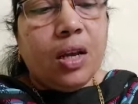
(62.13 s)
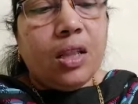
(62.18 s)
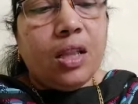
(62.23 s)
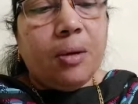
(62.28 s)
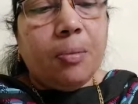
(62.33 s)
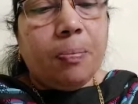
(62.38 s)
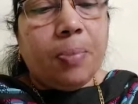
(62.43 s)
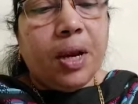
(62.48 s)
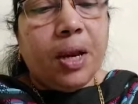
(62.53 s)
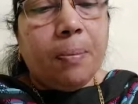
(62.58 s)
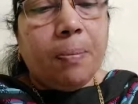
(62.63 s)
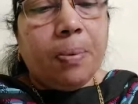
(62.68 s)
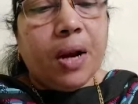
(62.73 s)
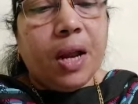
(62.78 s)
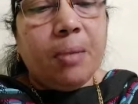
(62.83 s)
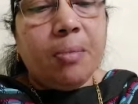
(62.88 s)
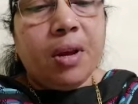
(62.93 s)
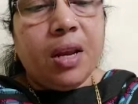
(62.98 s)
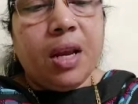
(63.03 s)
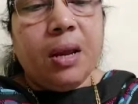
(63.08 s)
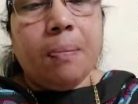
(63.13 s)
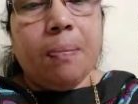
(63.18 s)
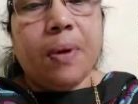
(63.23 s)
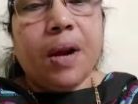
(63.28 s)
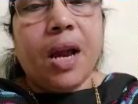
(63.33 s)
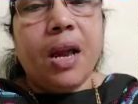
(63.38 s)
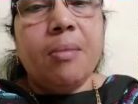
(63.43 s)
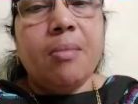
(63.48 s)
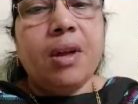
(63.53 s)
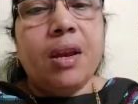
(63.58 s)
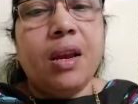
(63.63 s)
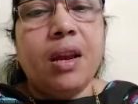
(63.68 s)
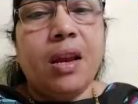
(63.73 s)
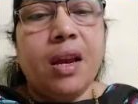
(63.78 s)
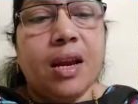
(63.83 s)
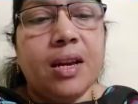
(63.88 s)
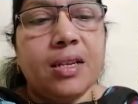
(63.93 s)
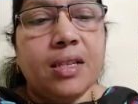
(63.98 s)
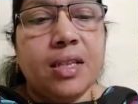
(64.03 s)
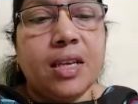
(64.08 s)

ఇది ప్రీ ప్రైమరీ ప్రైమరీ అండ్